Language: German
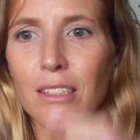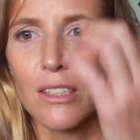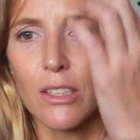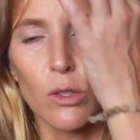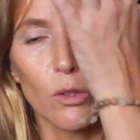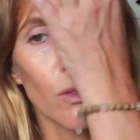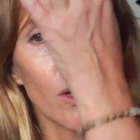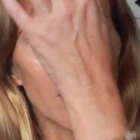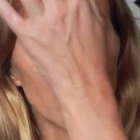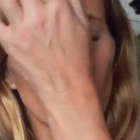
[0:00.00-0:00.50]
dass da
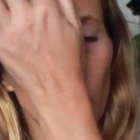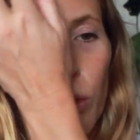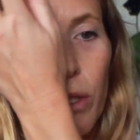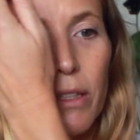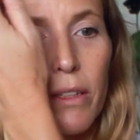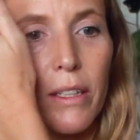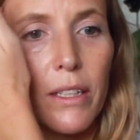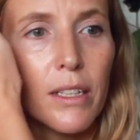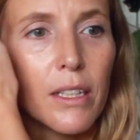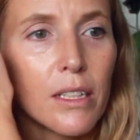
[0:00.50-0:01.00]
so viel Zucker
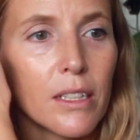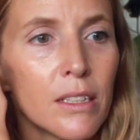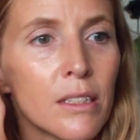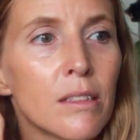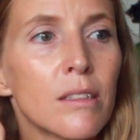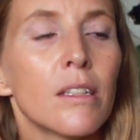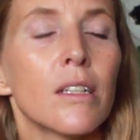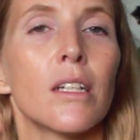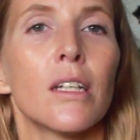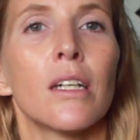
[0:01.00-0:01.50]
drinnen
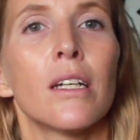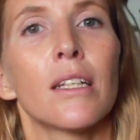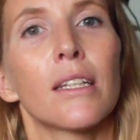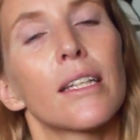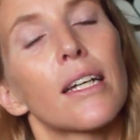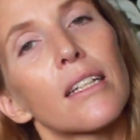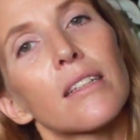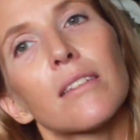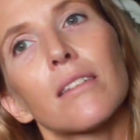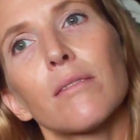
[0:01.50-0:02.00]
ist
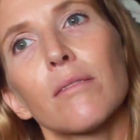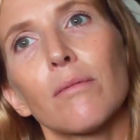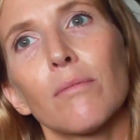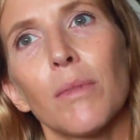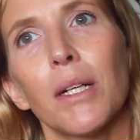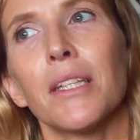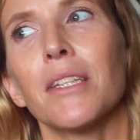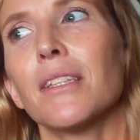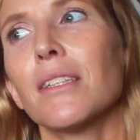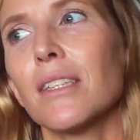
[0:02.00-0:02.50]
dass
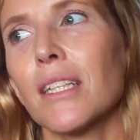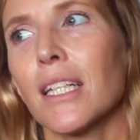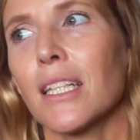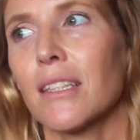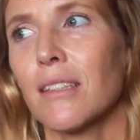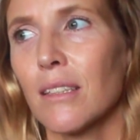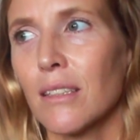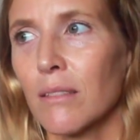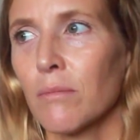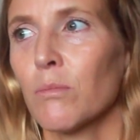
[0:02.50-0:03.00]
man nach
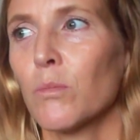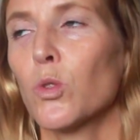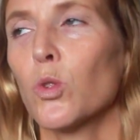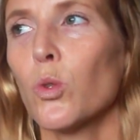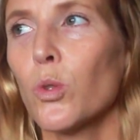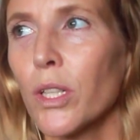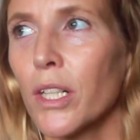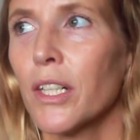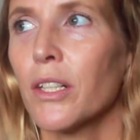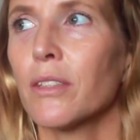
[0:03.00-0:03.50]
diesem
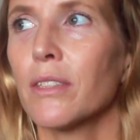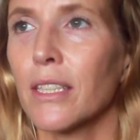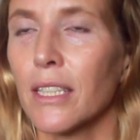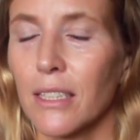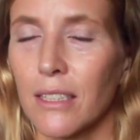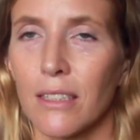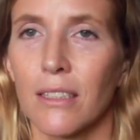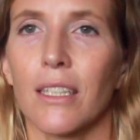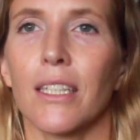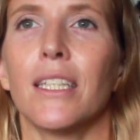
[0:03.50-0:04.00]
Zucker und nach
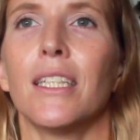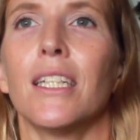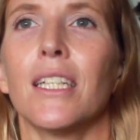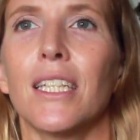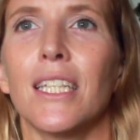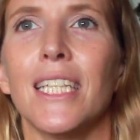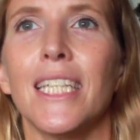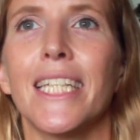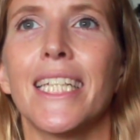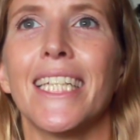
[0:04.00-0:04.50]
dieser
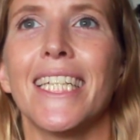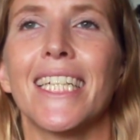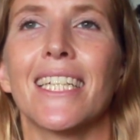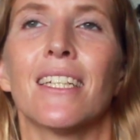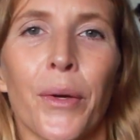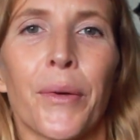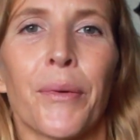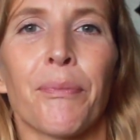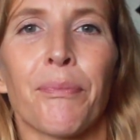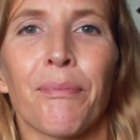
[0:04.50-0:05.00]
Energie
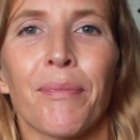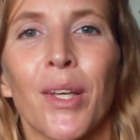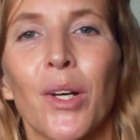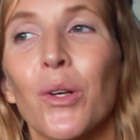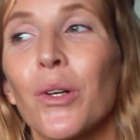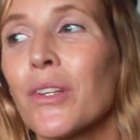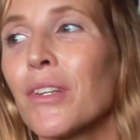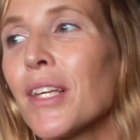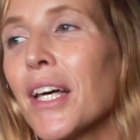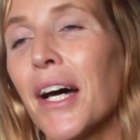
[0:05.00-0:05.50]
giert.
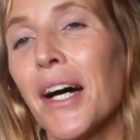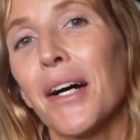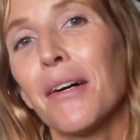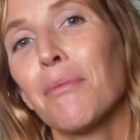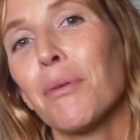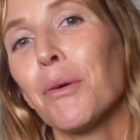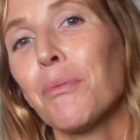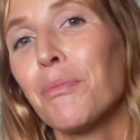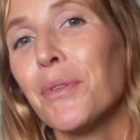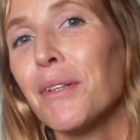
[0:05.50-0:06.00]
Und äh,
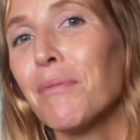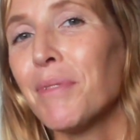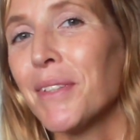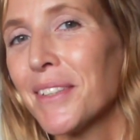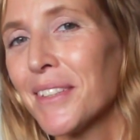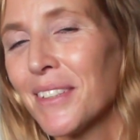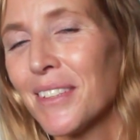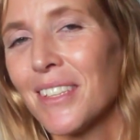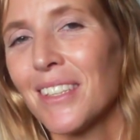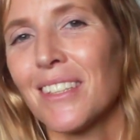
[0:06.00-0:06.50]
probier
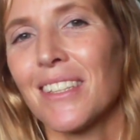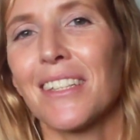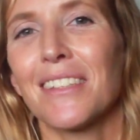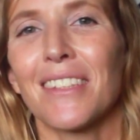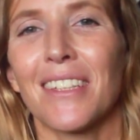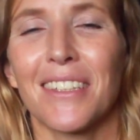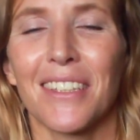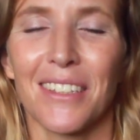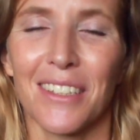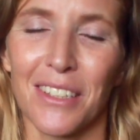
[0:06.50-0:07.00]
bitte nicht als
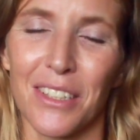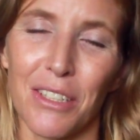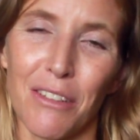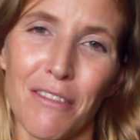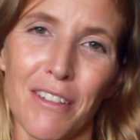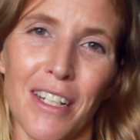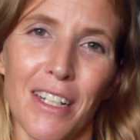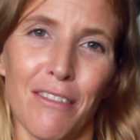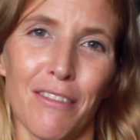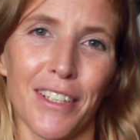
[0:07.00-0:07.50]

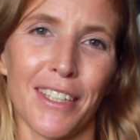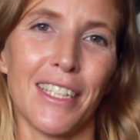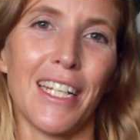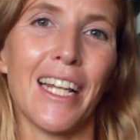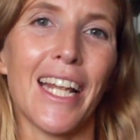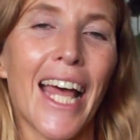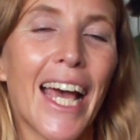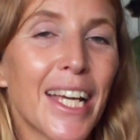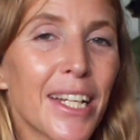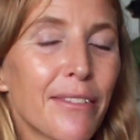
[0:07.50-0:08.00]
Alternative einfach die
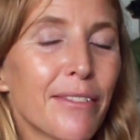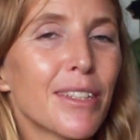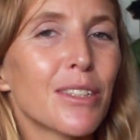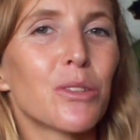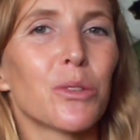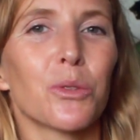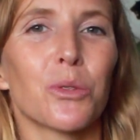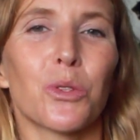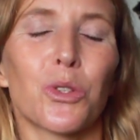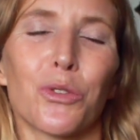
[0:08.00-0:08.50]

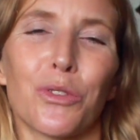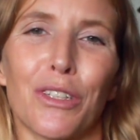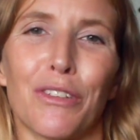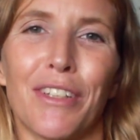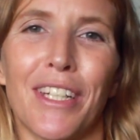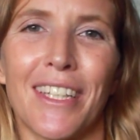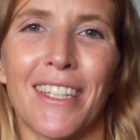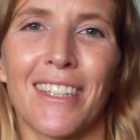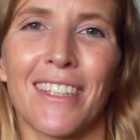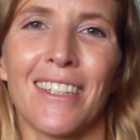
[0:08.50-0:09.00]
Light-Version zu
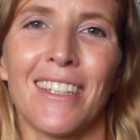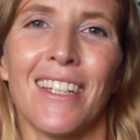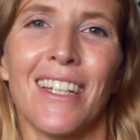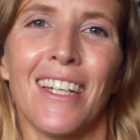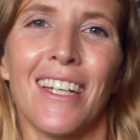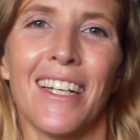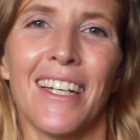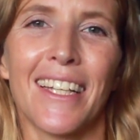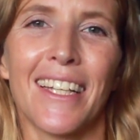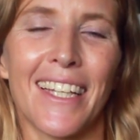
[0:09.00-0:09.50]
verwenden,
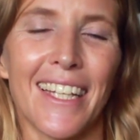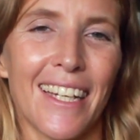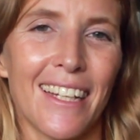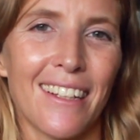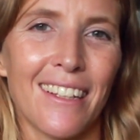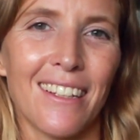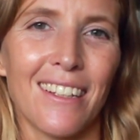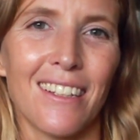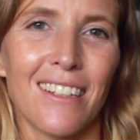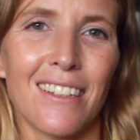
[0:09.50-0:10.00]

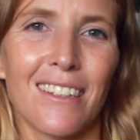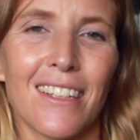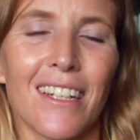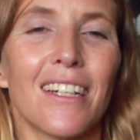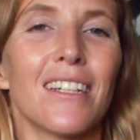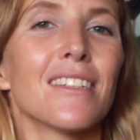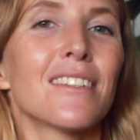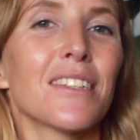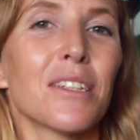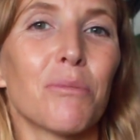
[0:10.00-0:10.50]
denn
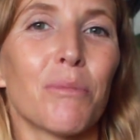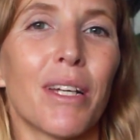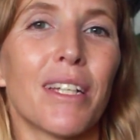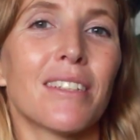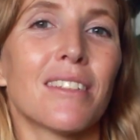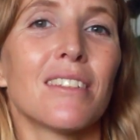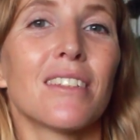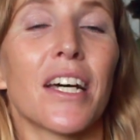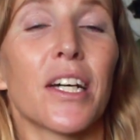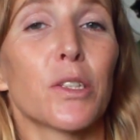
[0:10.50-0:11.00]
da ist dann
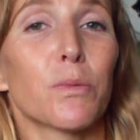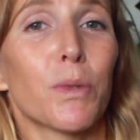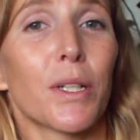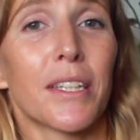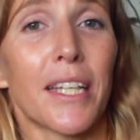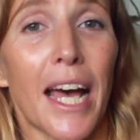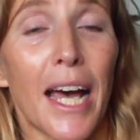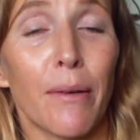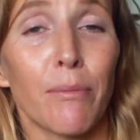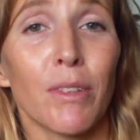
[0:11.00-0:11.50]
meistens
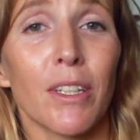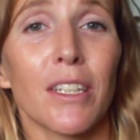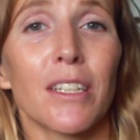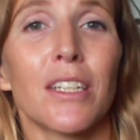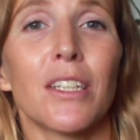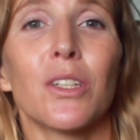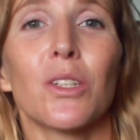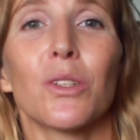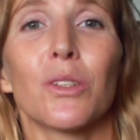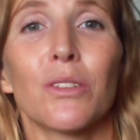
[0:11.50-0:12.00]
Aspartam
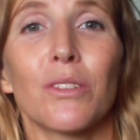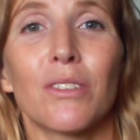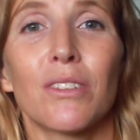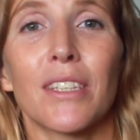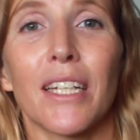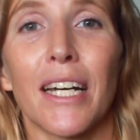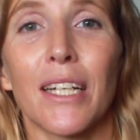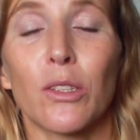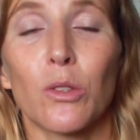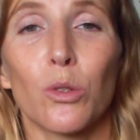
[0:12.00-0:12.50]
drinnen und
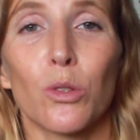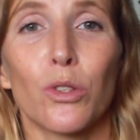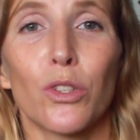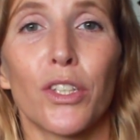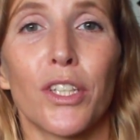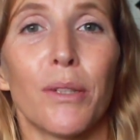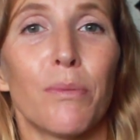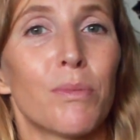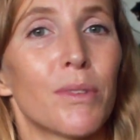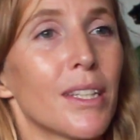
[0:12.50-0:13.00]
dazu
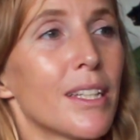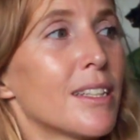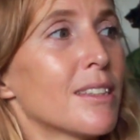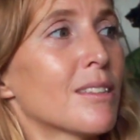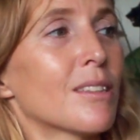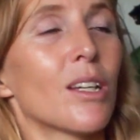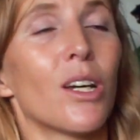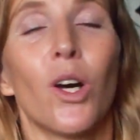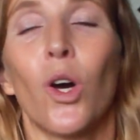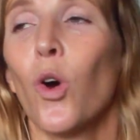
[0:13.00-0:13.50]
gibt
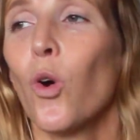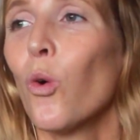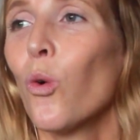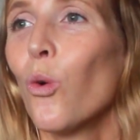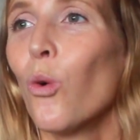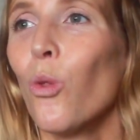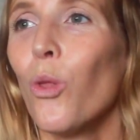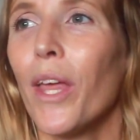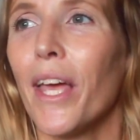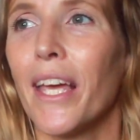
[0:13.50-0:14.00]
es
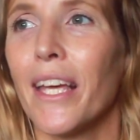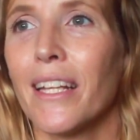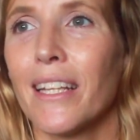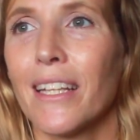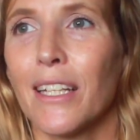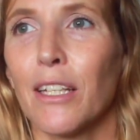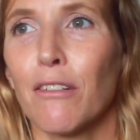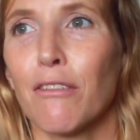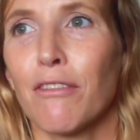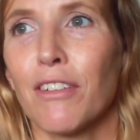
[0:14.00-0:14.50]

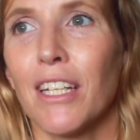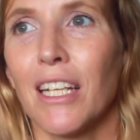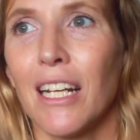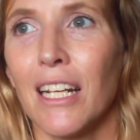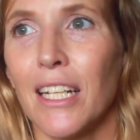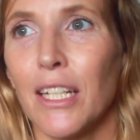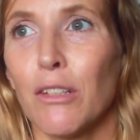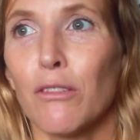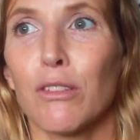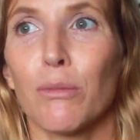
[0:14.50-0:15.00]
unendlich
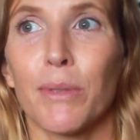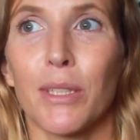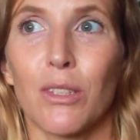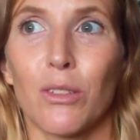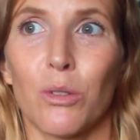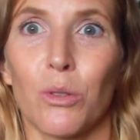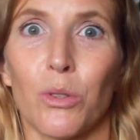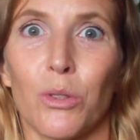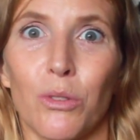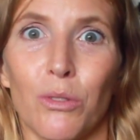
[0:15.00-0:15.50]
viel
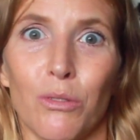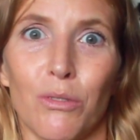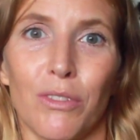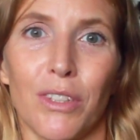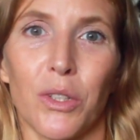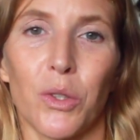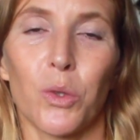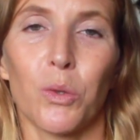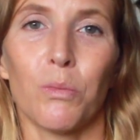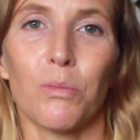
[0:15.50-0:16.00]
Information,
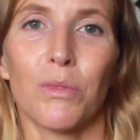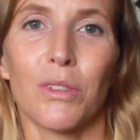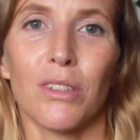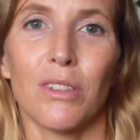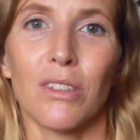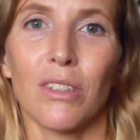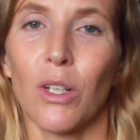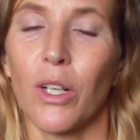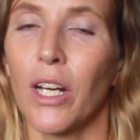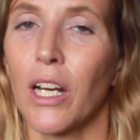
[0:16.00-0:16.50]
warum
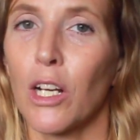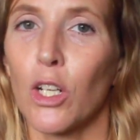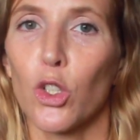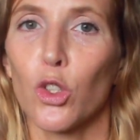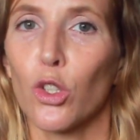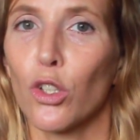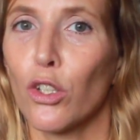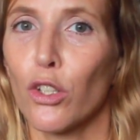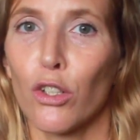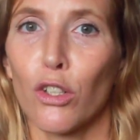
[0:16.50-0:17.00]
das
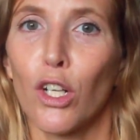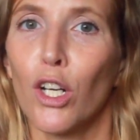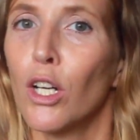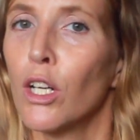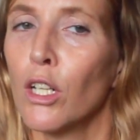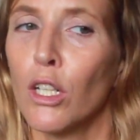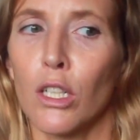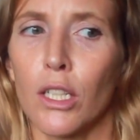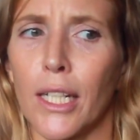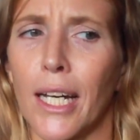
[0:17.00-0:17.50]
eigentlich auch
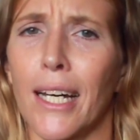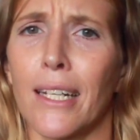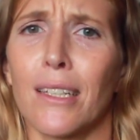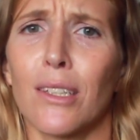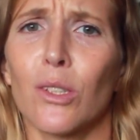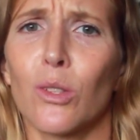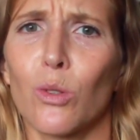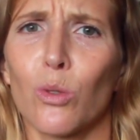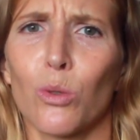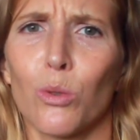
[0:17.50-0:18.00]
gar
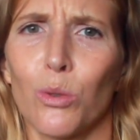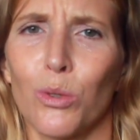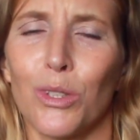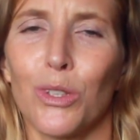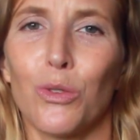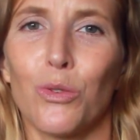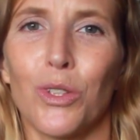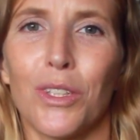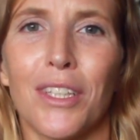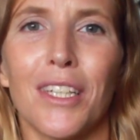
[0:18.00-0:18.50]
nicht so gut
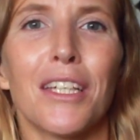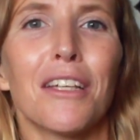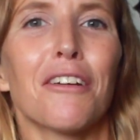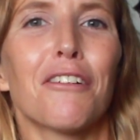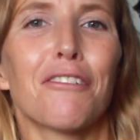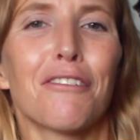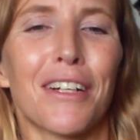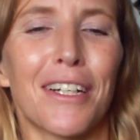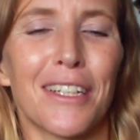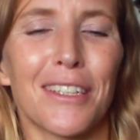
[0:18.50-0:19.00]
ist für dich,
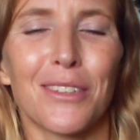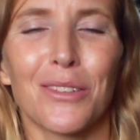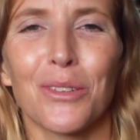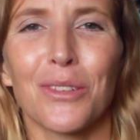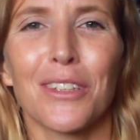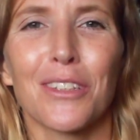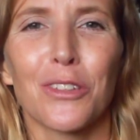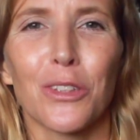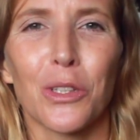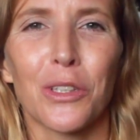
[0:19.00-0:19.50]
falls du
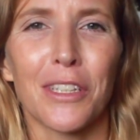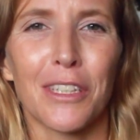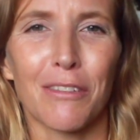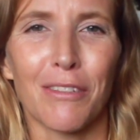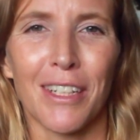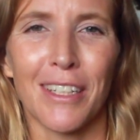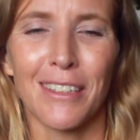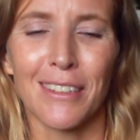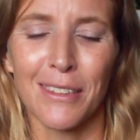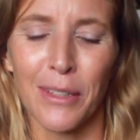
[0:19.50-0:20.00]
das noch nicht
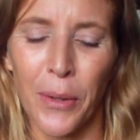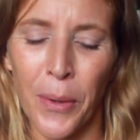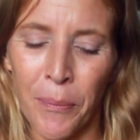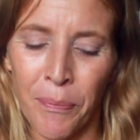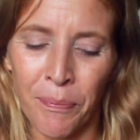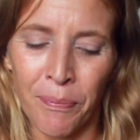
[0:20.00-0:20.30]
weißt.